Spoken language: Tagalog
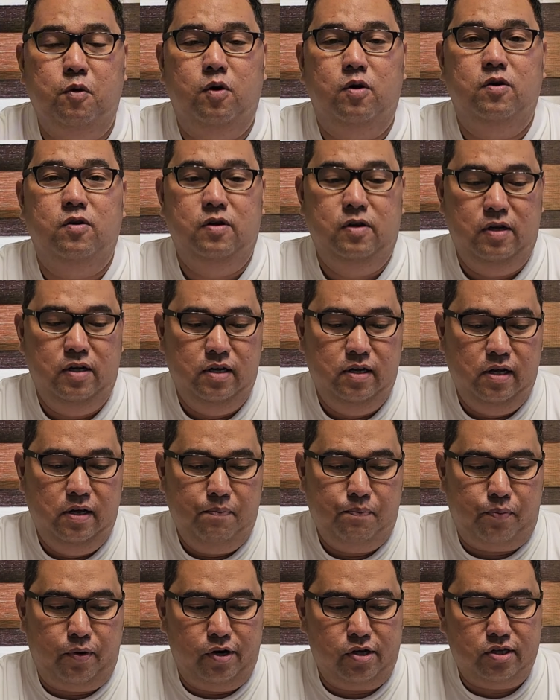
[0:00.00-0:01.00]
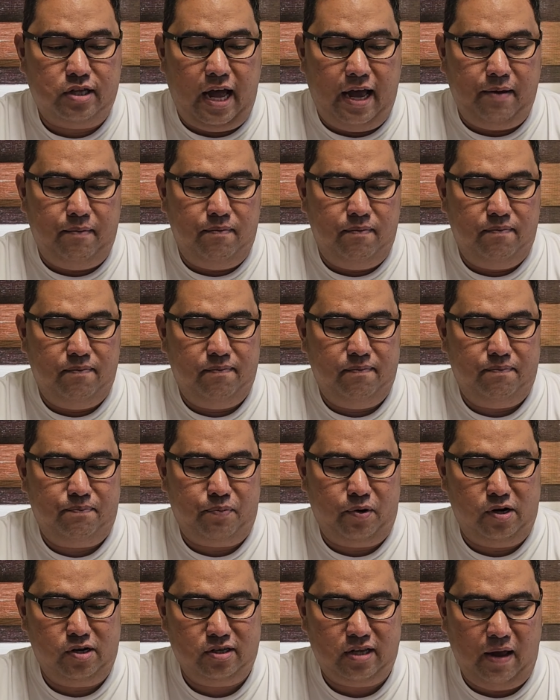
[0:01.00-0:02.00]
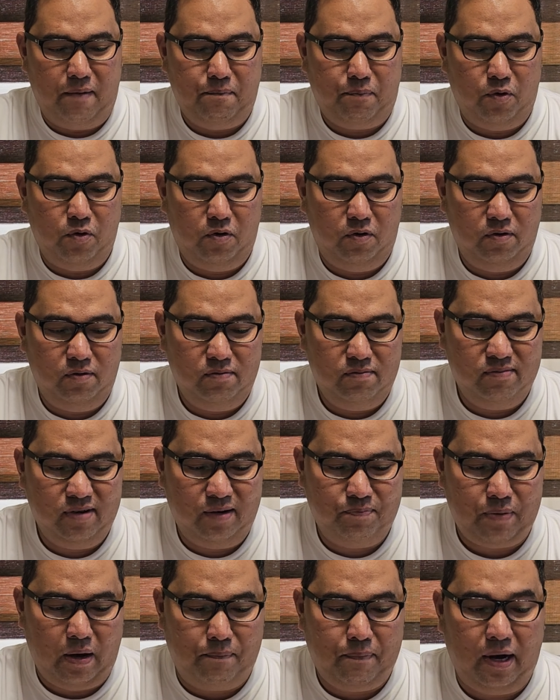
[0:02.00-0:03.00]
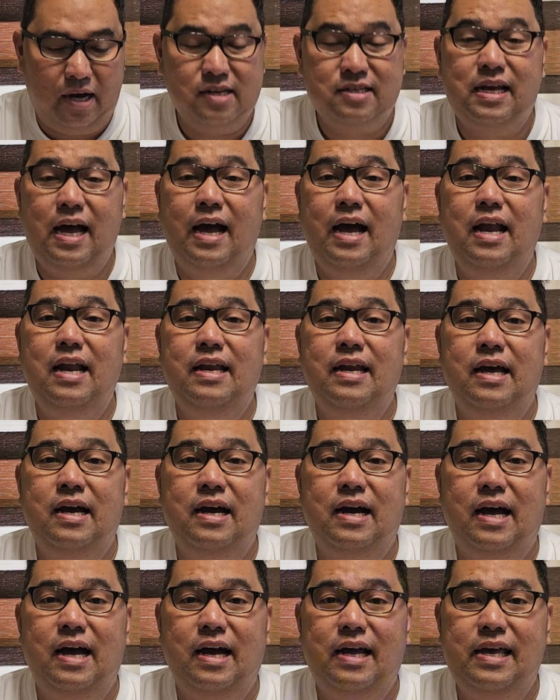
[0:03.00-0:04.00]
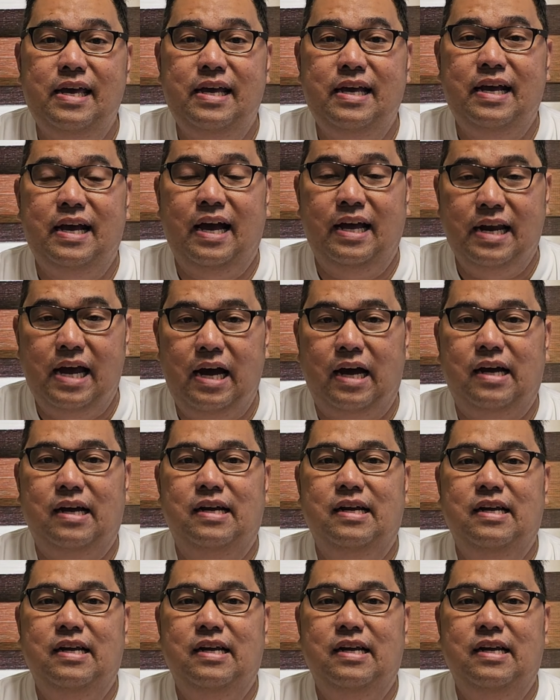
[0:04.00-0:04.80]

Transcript: po. First time. First time pong magpapakasal ng aking anak.